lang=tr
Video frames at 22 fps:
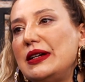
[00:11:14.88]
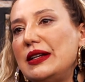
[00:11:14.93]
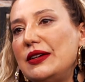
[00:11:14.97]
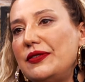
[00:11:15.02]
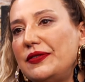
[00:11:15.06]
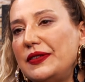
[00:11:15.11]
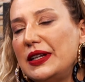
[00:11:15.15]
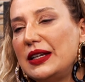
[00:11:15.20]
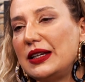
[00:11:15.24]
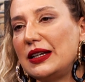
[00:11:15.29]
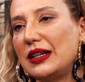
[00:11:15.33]

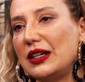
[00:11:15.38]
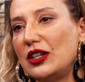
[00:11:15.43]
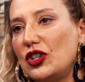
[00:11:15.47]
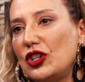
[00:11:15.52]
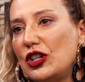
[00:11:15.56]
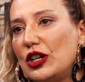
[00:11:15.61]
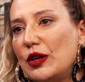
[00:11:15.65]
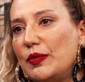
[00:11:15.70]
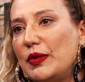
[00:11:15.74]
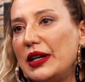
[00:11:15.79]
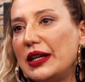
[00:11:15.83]
lifting
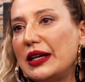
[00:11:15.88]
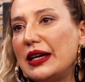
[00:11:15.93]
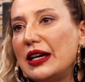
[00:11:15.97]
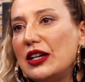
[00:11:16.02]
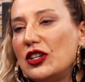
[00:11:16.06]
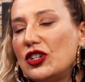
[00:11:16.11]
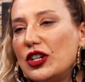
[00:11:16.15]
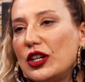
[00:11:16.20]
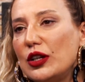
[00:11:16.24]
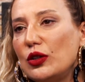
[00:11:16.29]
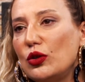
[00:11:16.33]
işlemini
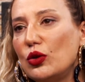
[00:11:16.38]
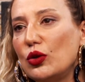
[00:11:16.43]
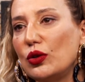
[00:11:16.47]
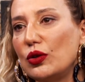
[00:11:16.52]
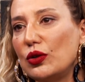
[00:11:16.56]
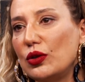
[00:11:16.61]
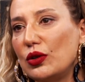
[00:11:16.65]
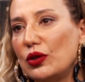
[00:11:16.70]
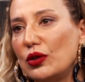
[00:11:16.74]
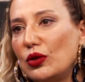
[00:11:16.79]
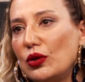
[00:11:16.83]
gençlik e,
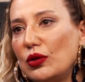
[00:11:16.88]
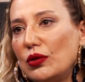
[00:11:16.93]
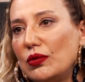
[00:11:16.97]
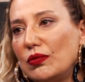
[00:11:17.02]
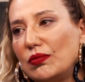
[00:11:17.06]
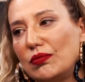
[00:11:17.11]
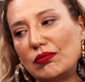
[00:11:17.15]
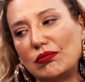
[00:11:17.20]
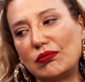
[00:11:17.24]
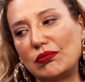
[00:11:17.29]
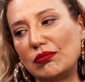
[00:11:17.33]

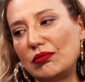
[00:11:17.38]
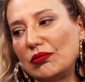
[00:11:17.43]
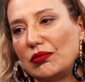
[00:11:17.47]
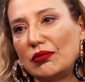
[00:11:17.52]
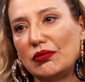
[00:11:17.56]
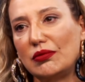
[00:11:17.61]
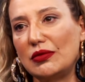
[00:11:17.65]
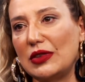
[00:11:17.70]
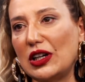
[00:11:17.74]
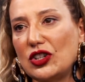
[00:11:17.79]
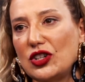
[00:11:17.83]

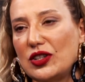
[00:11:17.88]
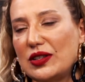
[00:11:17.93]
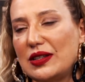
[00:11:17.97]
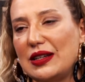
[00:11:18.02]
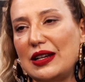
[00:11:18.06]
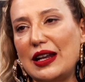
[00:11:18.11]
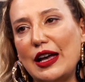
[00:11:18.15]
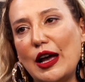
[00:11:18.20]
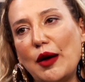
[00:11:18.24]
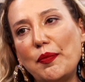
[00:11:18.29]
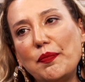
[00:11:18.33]

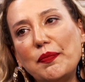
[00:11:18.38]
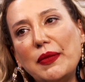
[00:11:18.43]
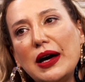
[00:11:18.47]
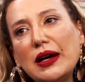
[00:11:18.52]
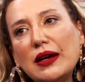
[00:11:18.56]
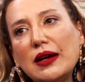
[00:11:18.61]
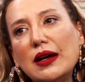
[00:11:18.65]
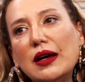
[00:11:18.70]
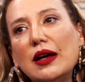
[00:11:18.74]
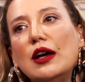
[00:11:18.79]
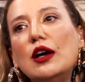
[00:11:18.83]
aşısıyla
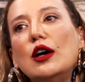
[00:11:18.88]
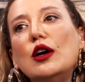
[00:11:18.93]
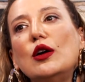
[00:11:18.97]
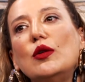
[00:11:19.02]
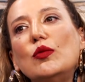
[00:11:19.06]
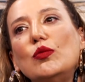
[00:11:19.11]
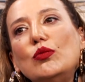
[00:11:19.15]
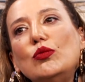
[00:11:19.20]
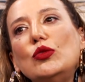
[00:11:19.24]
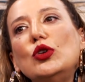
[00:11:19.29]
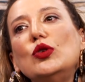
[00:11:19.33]
yapmak
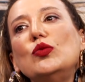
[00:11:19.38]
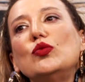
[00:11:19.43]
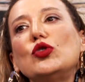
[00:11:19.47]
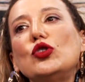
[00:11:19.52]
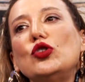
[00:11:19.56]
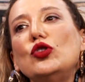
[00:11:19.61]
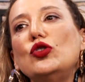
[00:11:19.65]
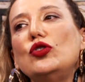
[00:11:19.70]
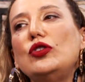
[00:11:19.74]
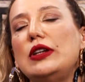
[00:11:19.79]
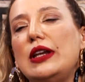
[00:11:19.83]
mümkün,
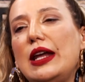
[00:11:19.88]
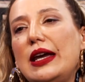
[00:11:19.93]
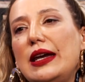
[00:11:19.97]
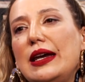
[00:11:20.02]
mümkün değil.